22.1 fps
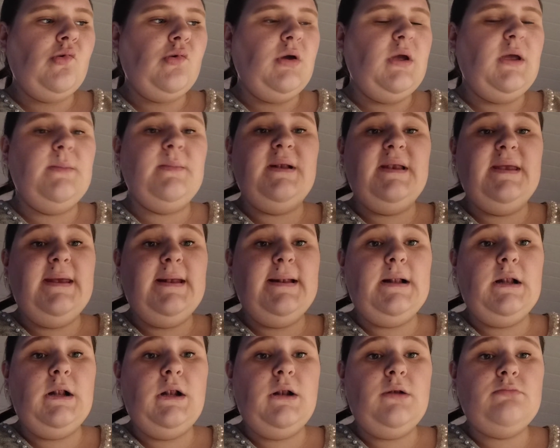Im
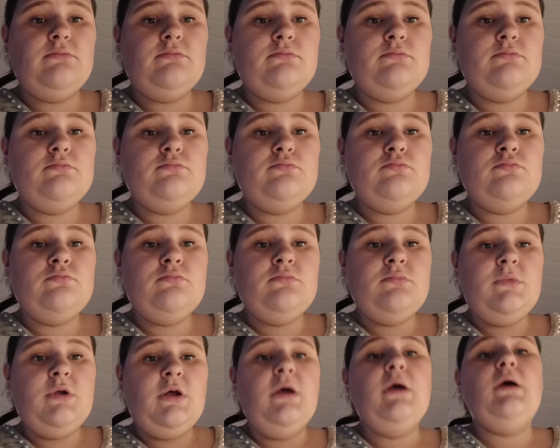Lidl.
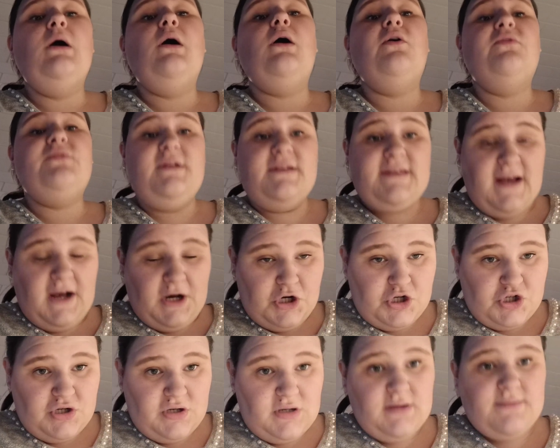Auf der
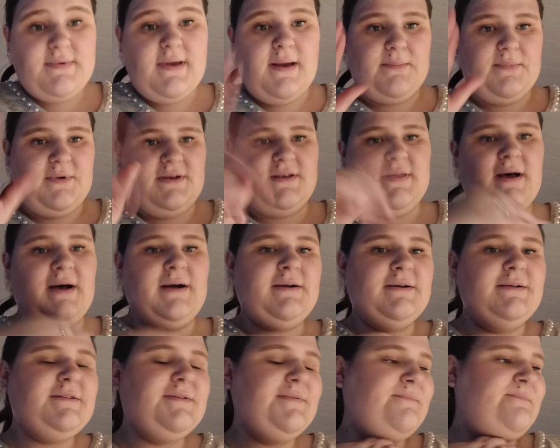Tankstelle. Wir haben
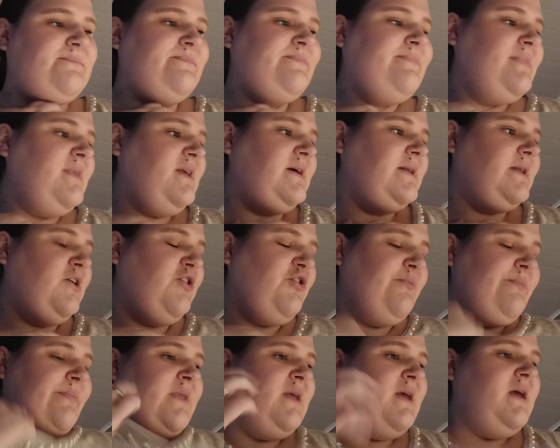getankt.
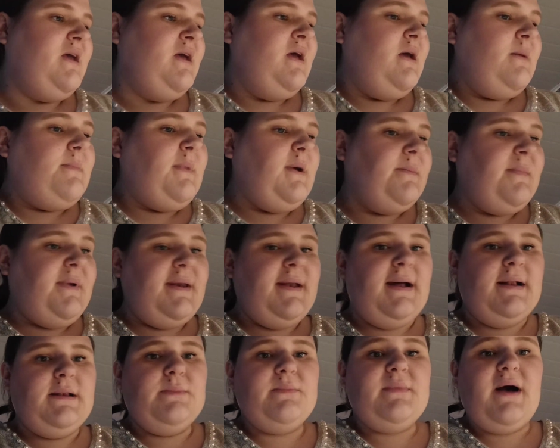Genau. Mein Mann
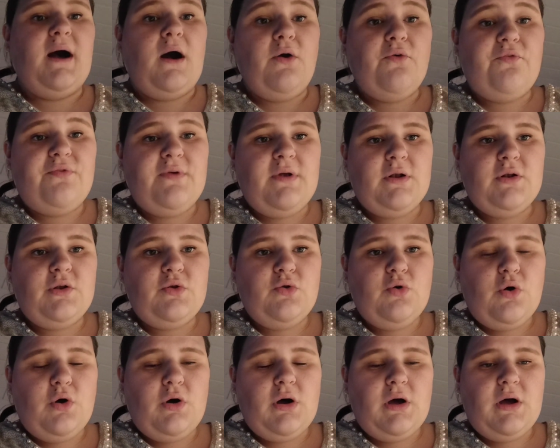hat im Kaufland
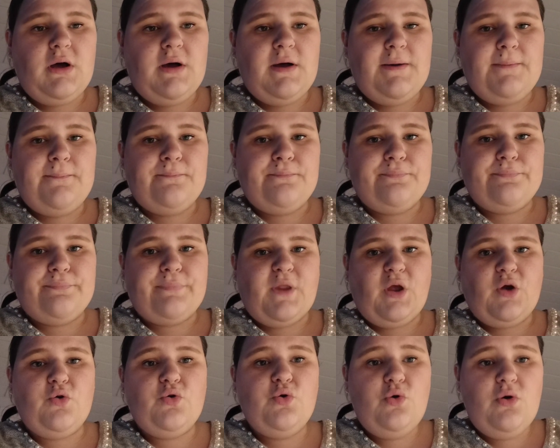noch
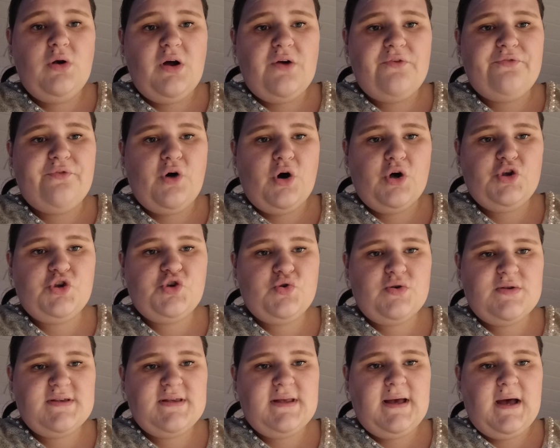ähm,
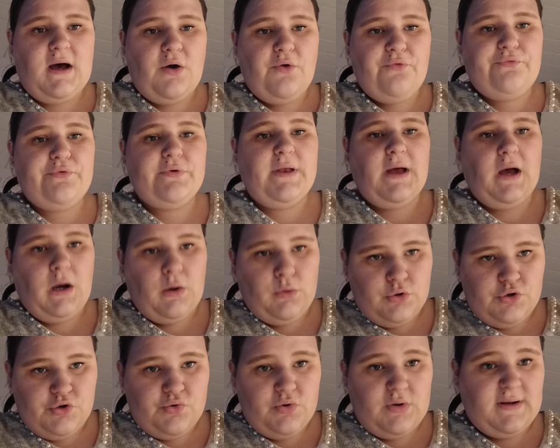Kühlerfrostschutz gekauft für das
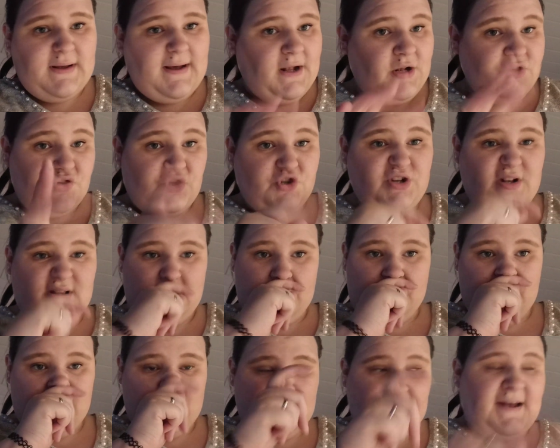Auto. Das kann ich euch jetzt
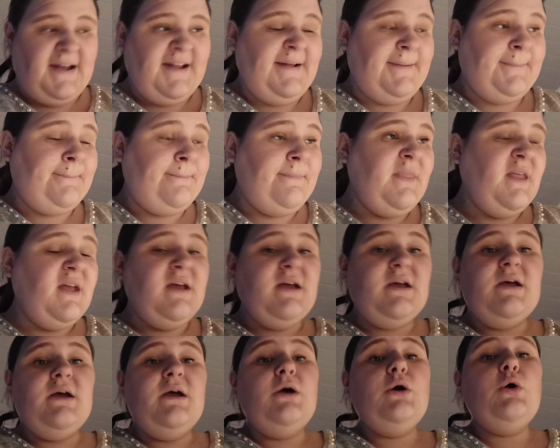nicht mehr zeigen.
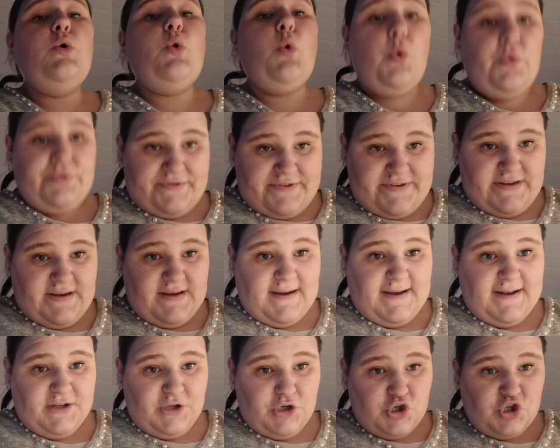Groß
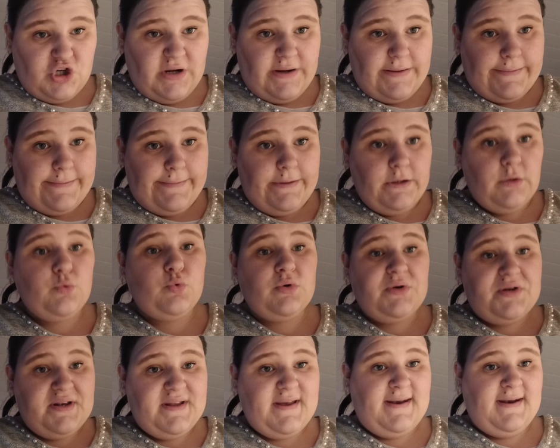Zigarettenschachtel
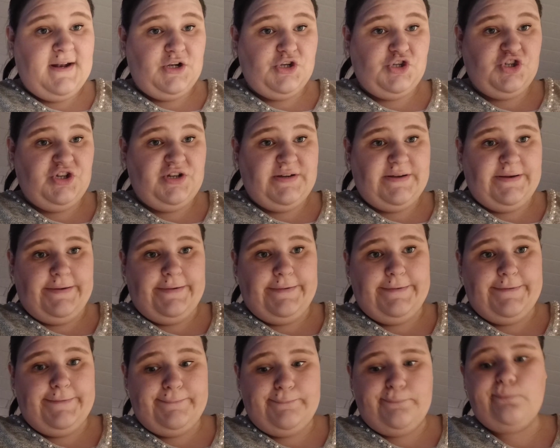und ein
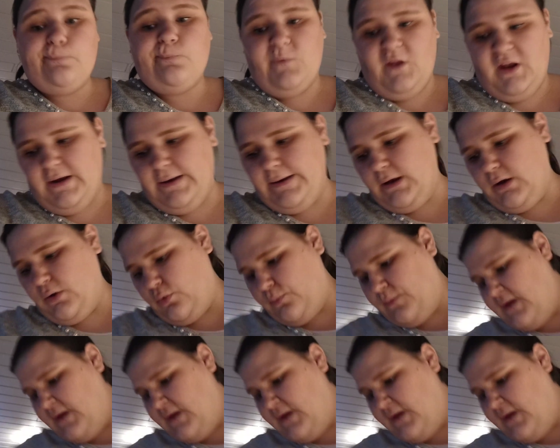Energy-Trink. Genau.